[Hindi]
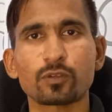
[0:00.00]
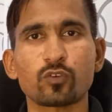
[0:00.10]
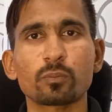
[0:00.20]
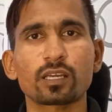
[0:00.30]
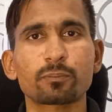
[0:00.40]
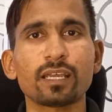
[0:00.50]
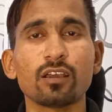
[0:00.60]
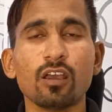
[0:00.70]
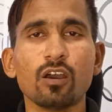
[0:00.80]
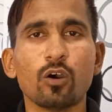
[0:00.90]
परफॉर्म कर
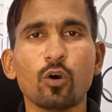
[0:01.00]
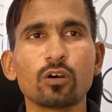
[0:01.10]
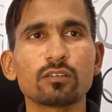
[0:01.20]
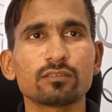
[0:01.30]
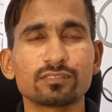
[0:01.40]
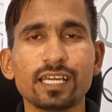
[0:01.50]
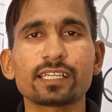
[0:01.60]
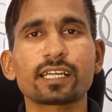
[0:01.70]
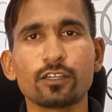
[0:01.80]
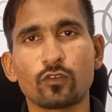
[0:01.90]
पाए ऑन
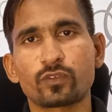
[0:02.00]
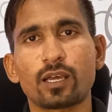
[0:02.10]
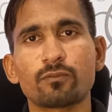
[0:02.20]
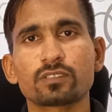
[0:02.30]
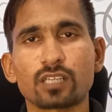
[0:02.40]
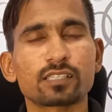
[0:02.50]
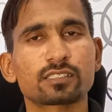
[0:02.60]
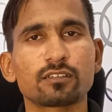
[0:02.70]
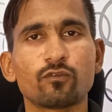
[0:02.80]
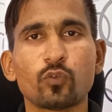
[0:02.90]
दैट काइंड ऑफ
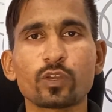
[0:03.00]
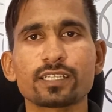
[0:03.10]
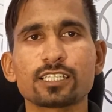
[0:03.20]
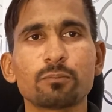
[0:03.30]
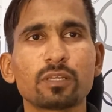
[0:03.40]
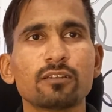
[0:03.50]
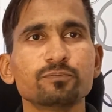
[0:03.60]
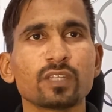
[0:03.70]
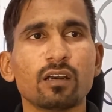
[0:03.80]
टास्क फॉर एग्जाम्पल